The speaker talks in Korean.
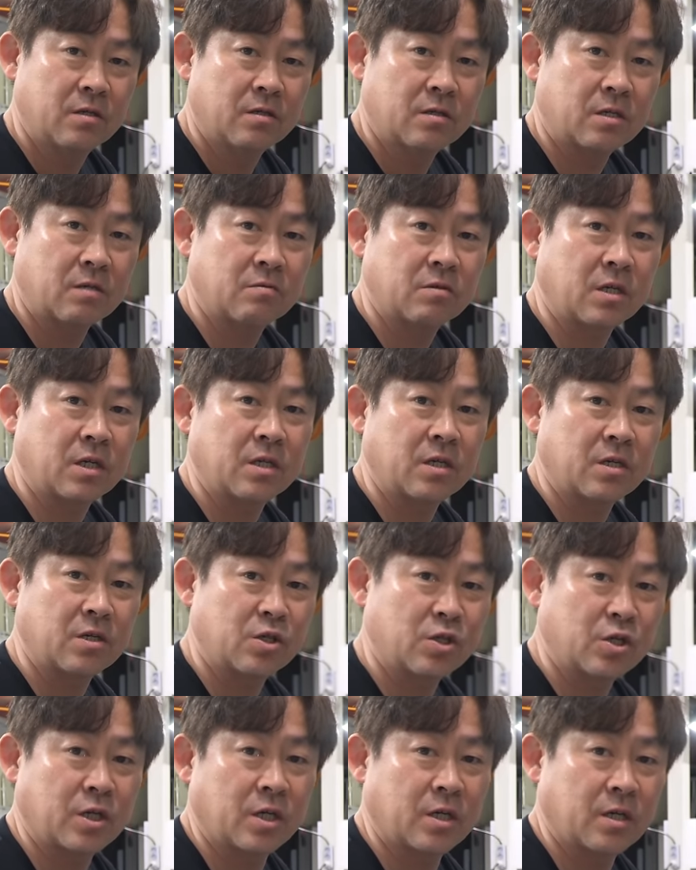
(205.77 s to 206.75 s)
잘못하다가
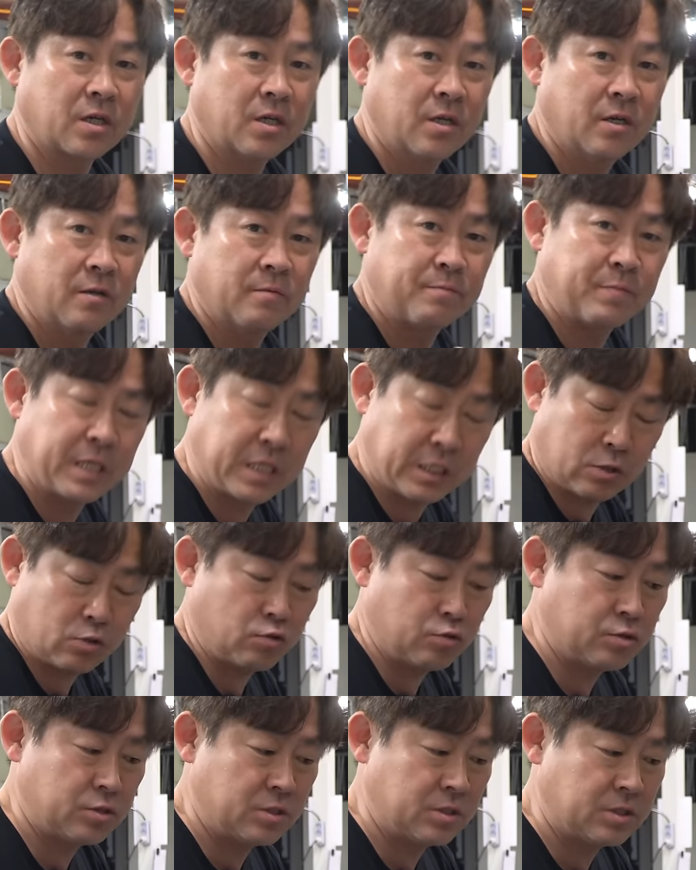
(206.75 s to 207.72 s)
저게
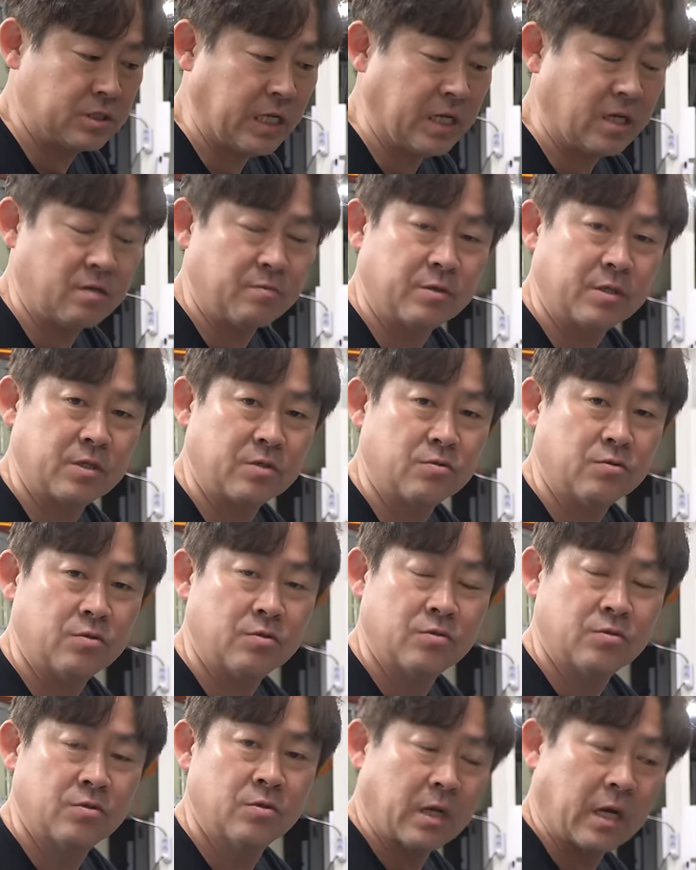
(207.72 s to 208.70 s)
피스톤을 때려버리고